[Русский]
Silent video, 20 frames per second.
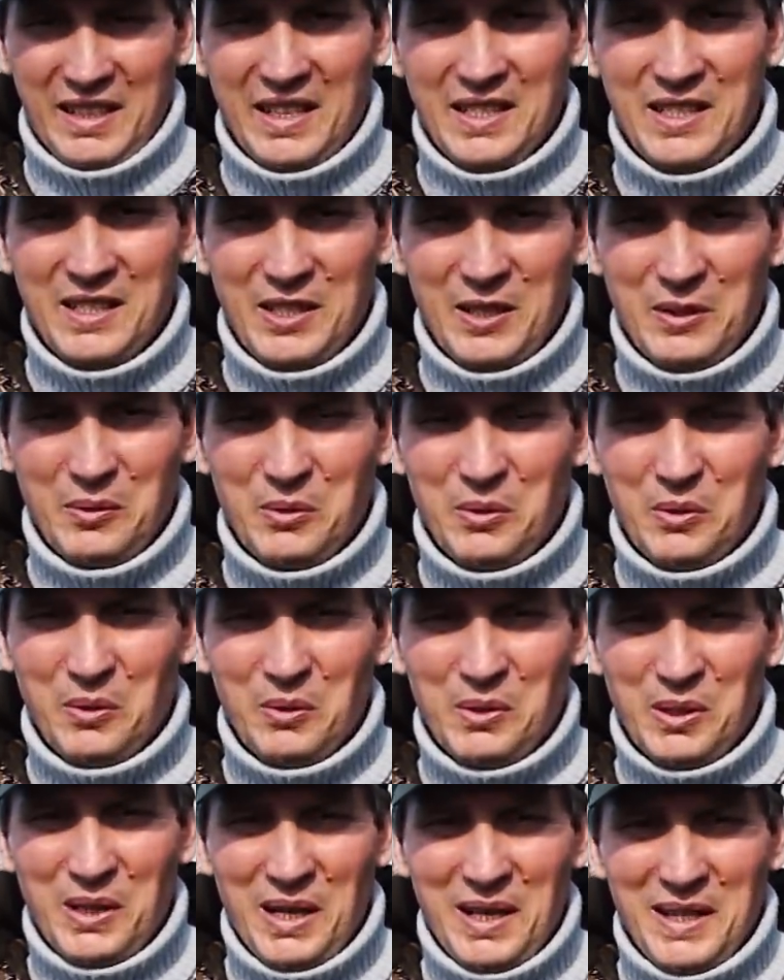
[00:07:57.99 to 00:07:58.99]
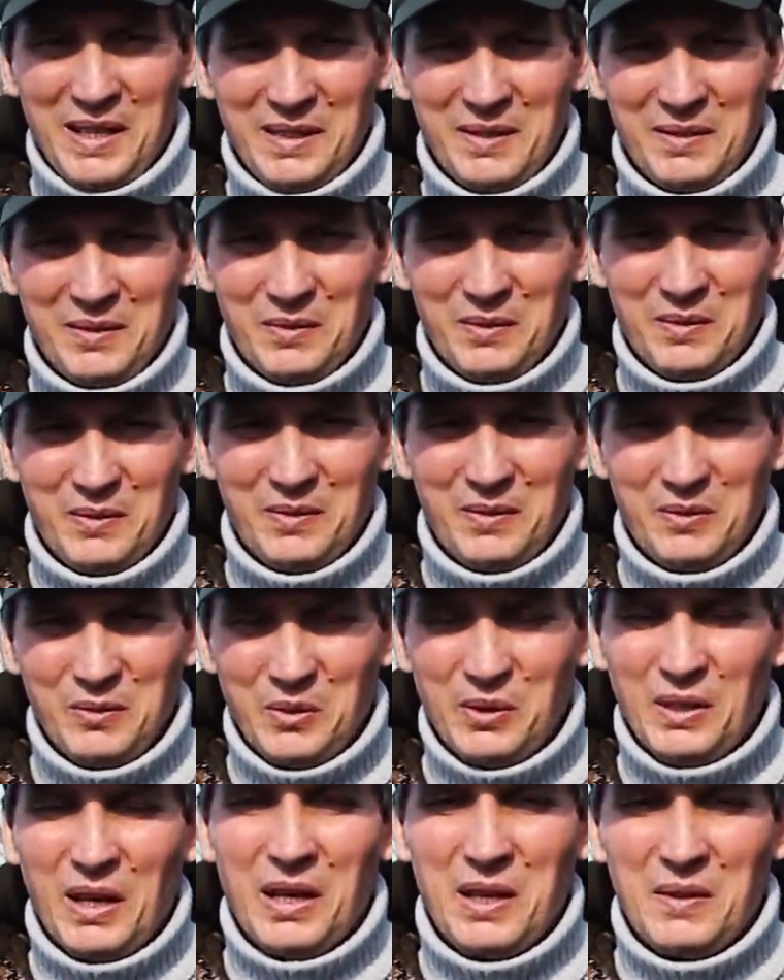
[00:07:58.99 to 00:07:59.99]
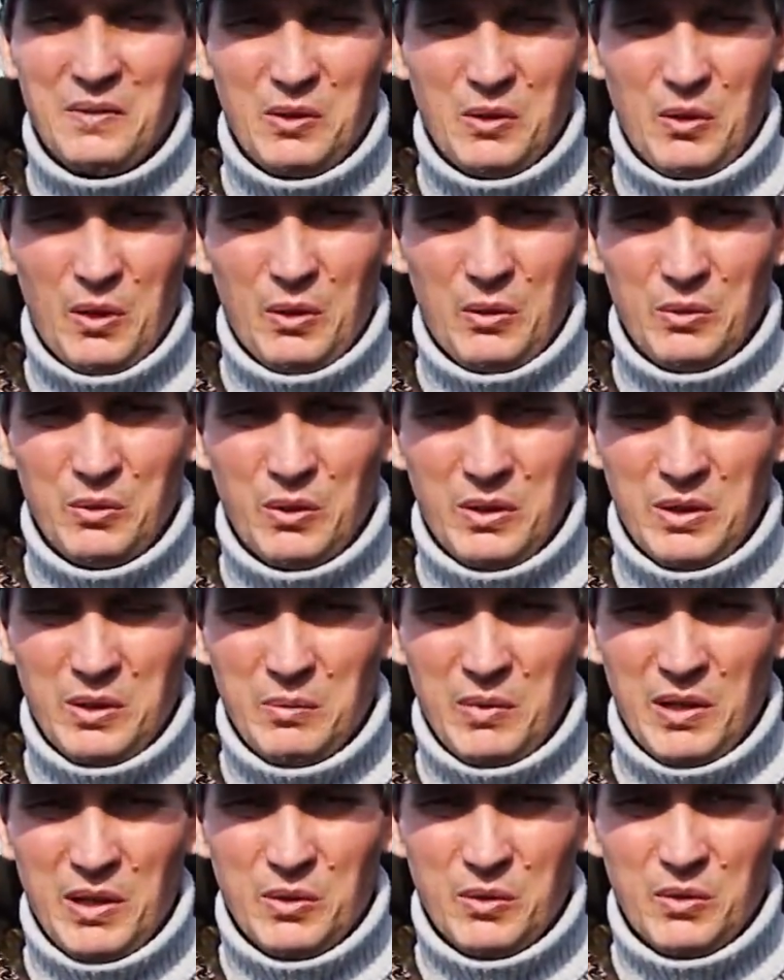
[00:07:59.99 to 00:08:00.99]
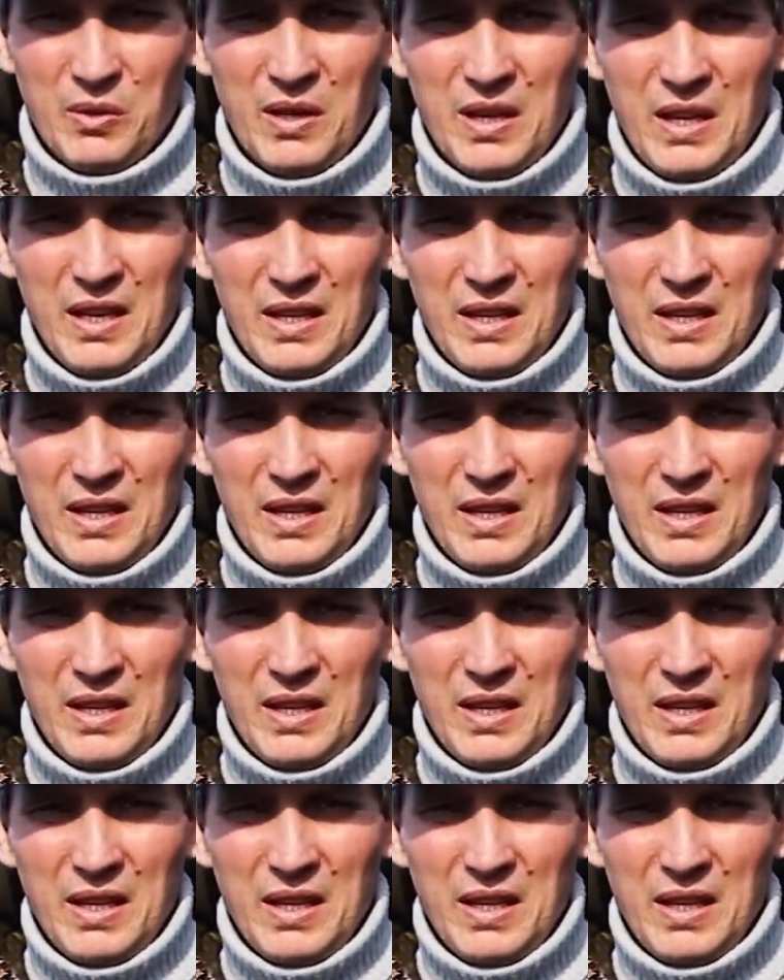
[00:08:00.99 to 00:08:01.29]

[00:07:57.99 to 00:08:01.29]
резину с крючка, ну, скорее всего, окунек небольшой.